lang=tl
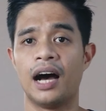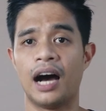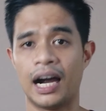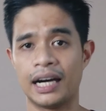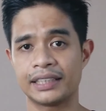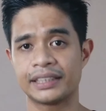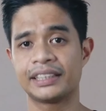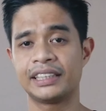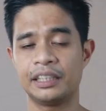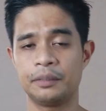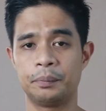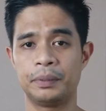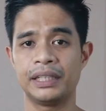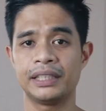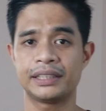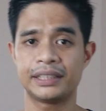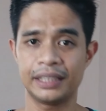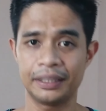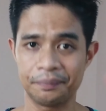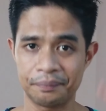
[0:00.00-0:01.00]

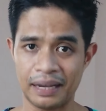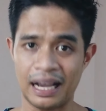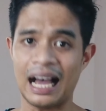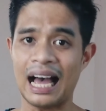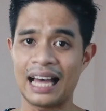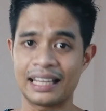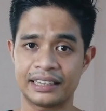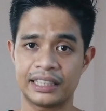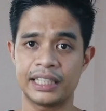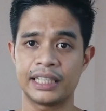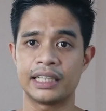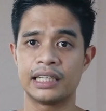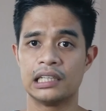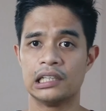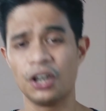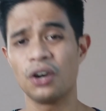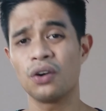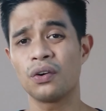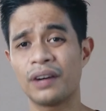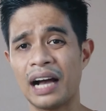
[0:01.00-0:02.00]
RCBC Makati.
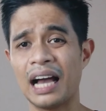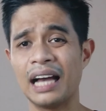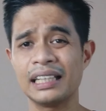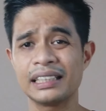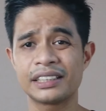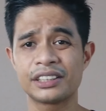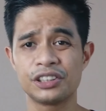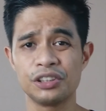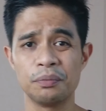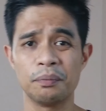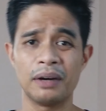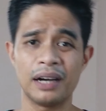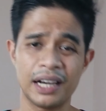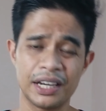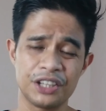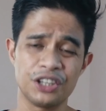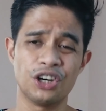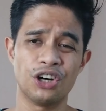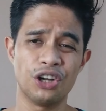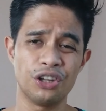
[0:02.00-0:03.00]
Though guys, yung mga
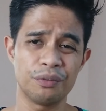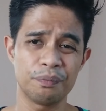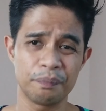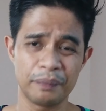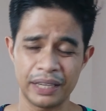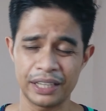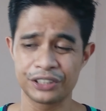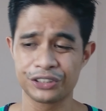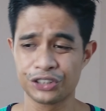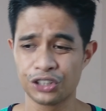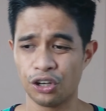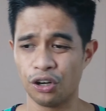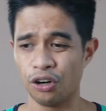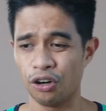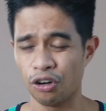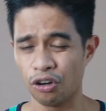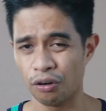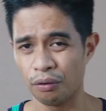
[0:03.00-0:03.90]
yon medyo